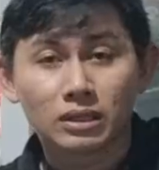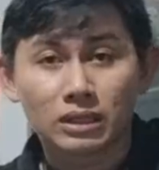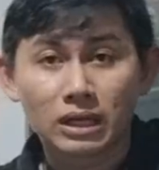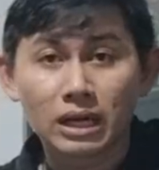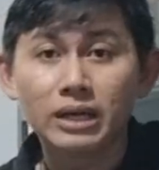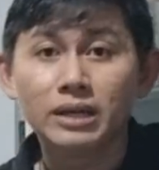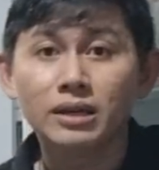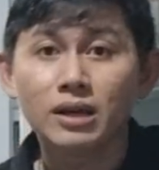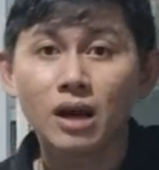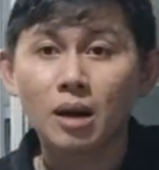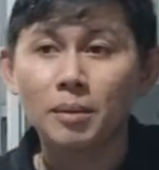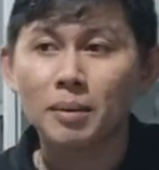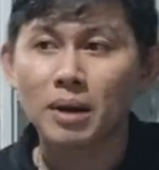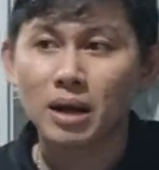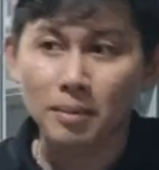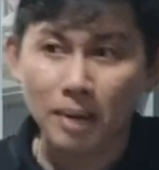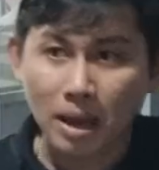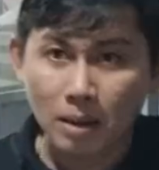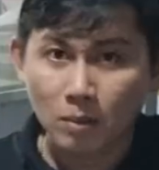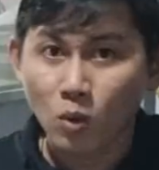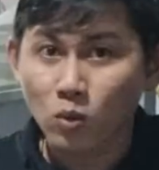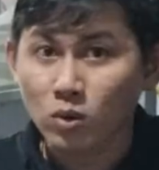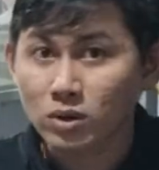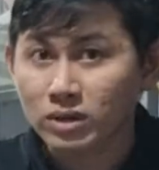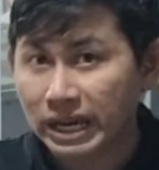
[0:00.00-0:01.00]
khi đó mà các
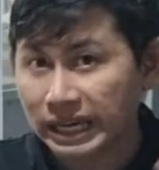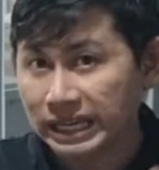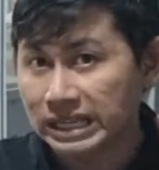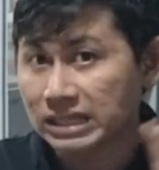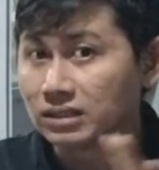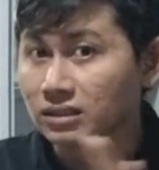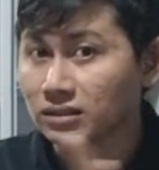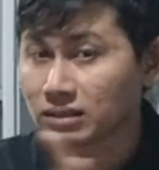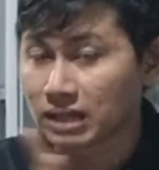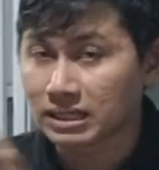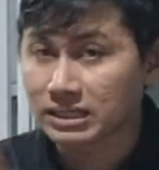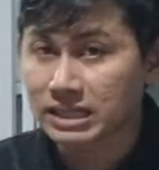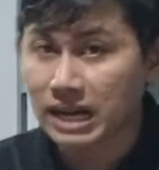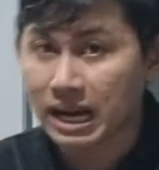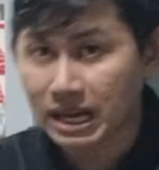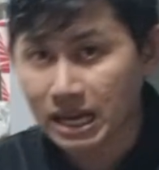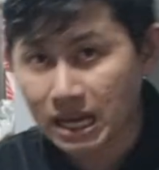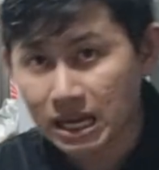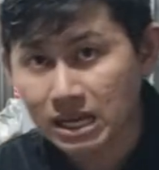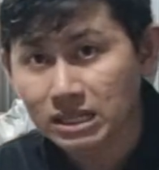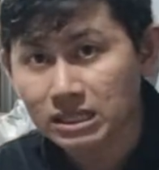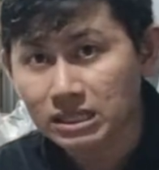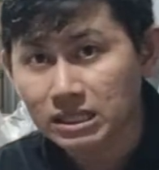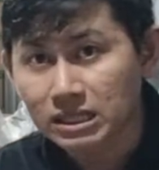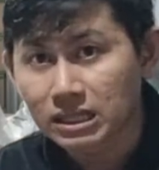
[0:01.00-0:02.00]
bạn muốn nó đẩy ngược lại
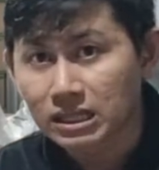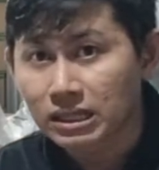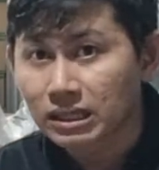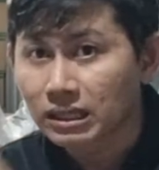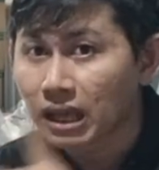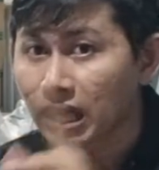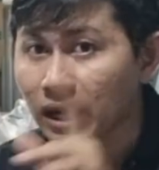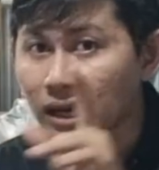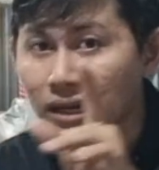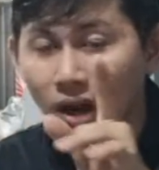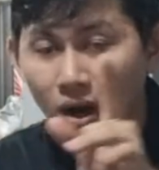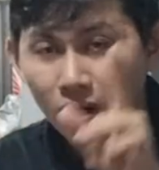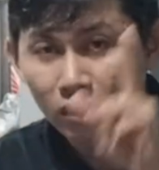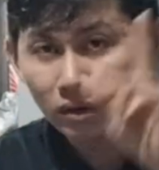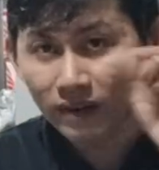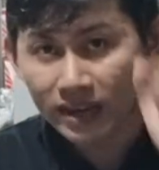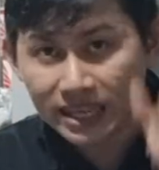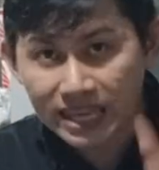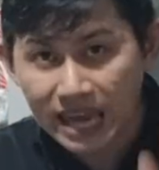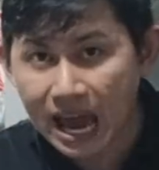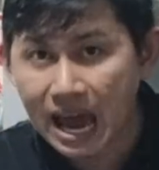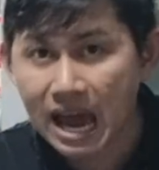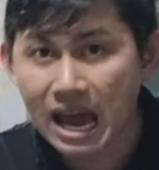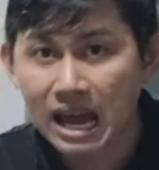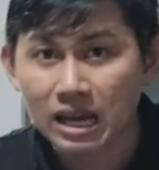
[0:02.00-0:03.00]
trái á, thì cái đọt nó
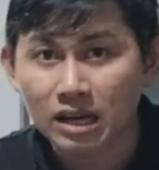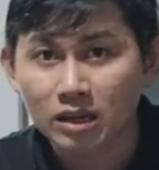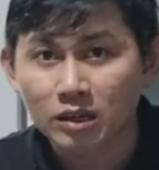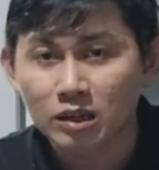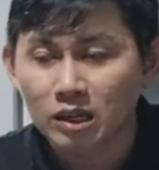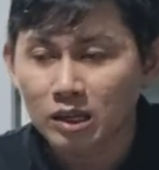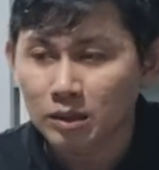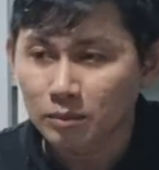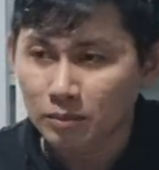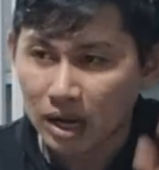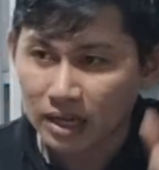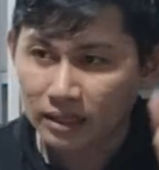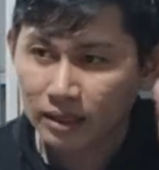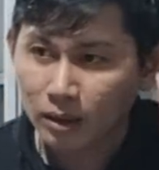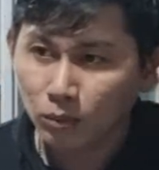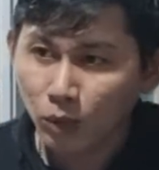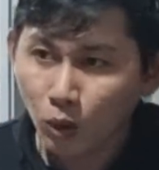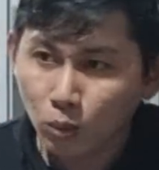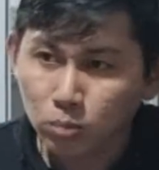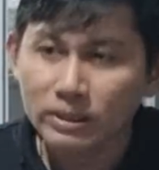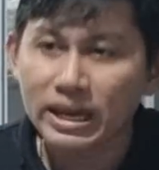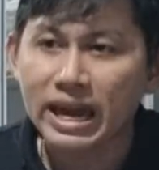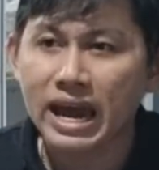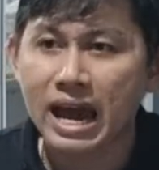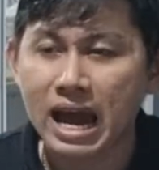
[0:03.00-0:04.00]
phải già, mà trong
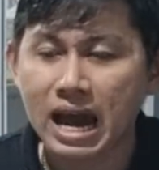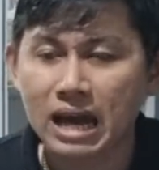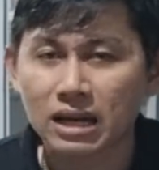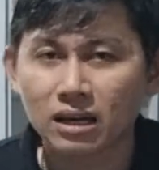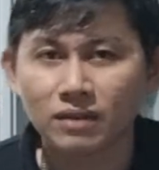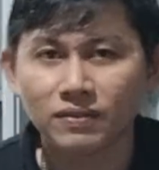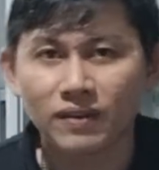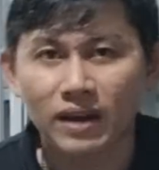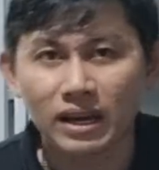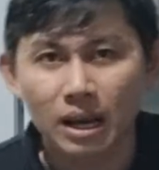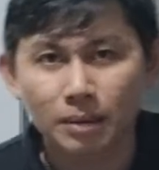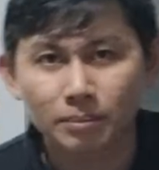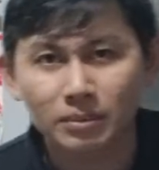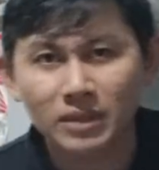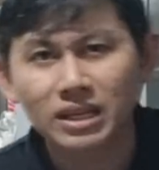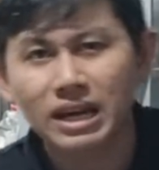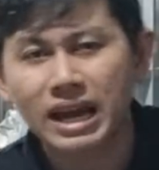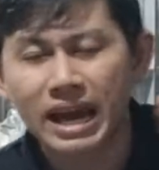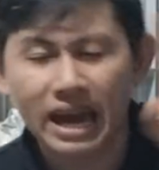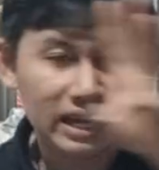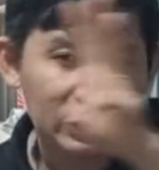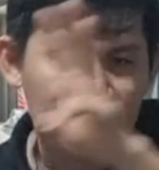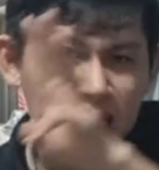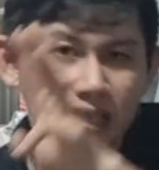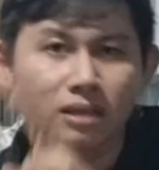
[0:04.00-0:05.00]
lúc già nó phải làm từ
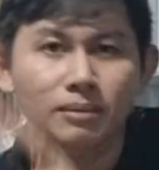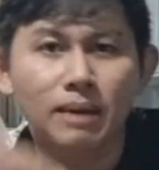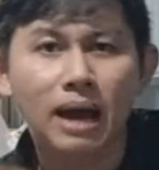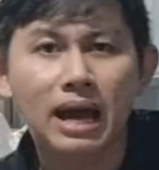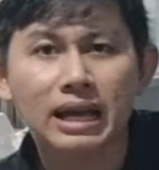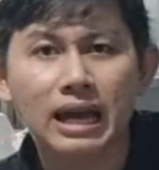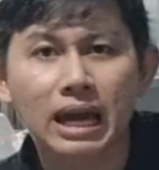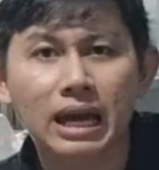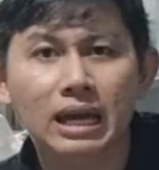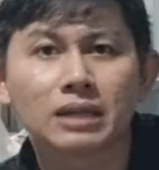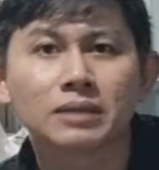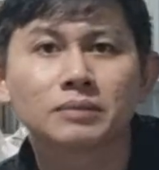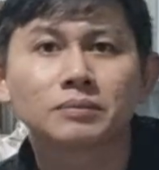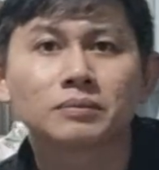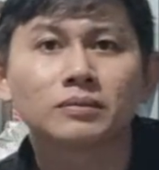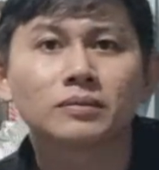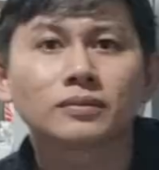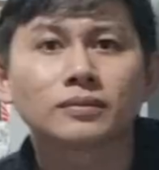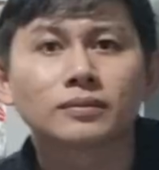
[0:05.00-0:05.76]
2 ngày tới 3 ngày.